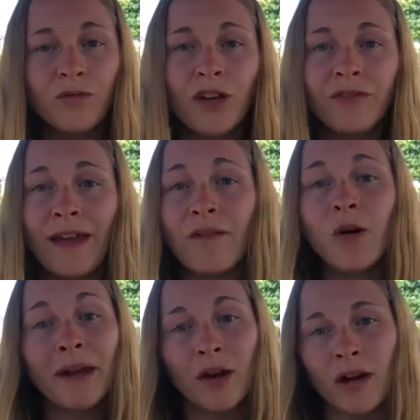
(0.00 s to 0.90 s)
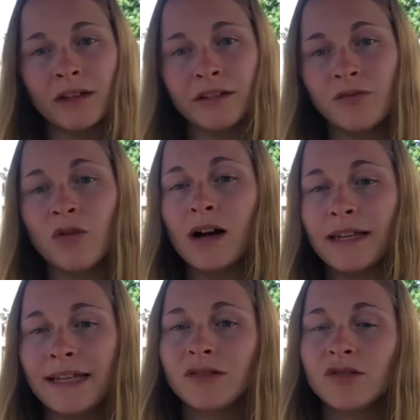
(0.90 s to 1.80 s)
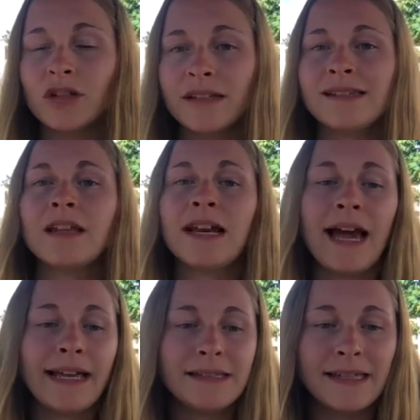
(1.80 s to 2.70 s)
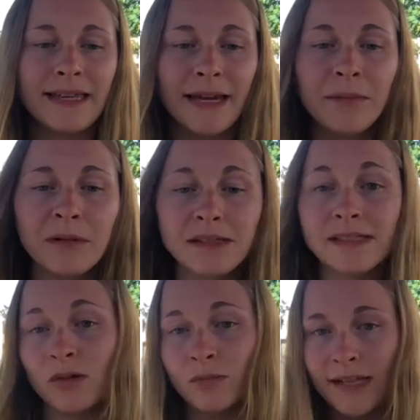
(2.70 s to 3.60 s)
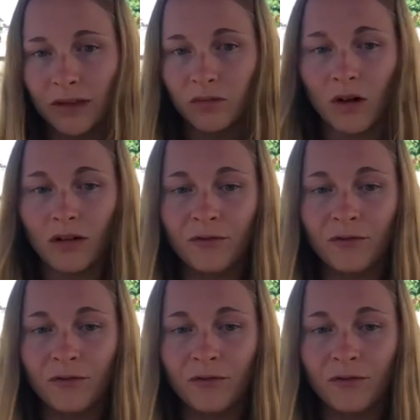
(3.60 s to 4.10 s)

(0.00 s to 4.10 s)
vous devez avoir pris un rendez-vous en ligne sur le site de la STM. C'est obligatoire.